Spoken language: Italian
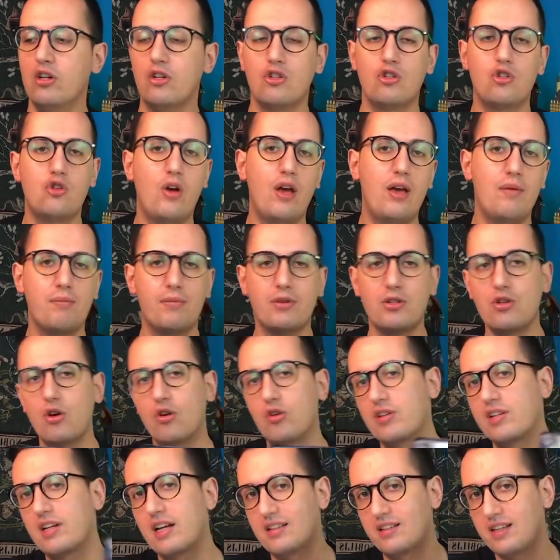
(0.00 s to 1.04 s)
cioè
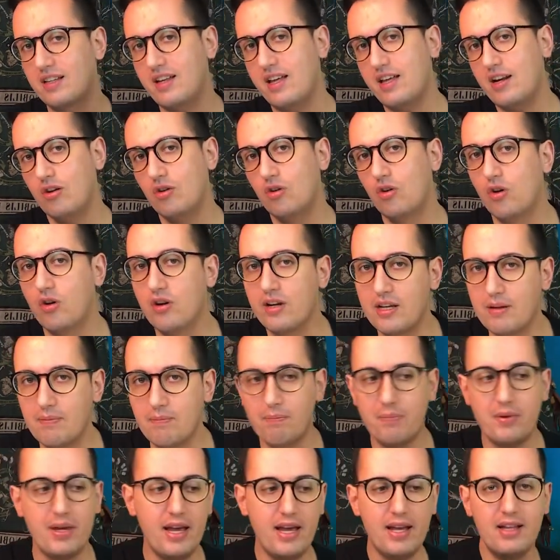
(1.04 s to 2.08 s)
bisogna tenerlo in
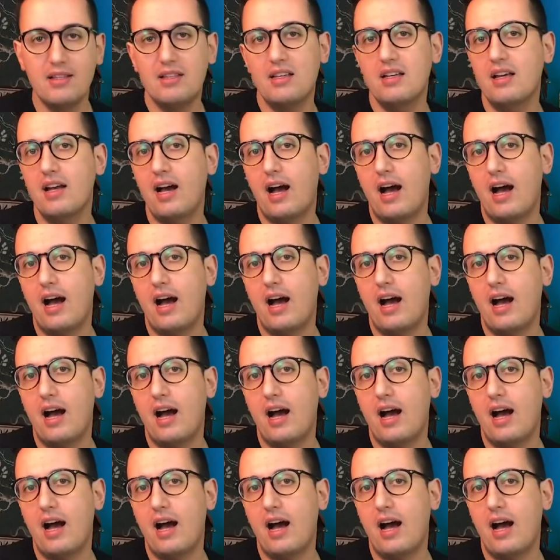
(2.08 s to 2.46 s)
piedi,